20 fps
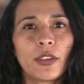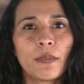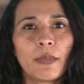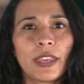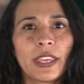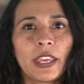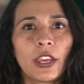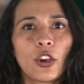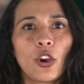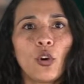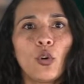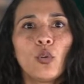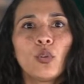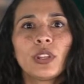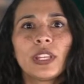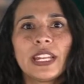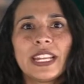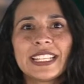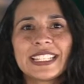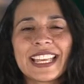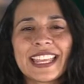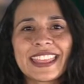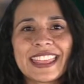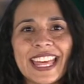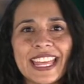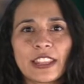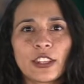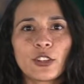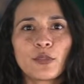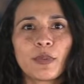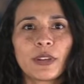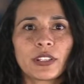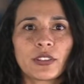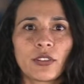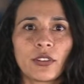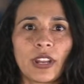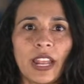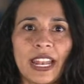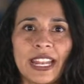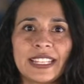México utiliza datos
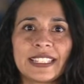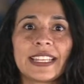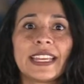personales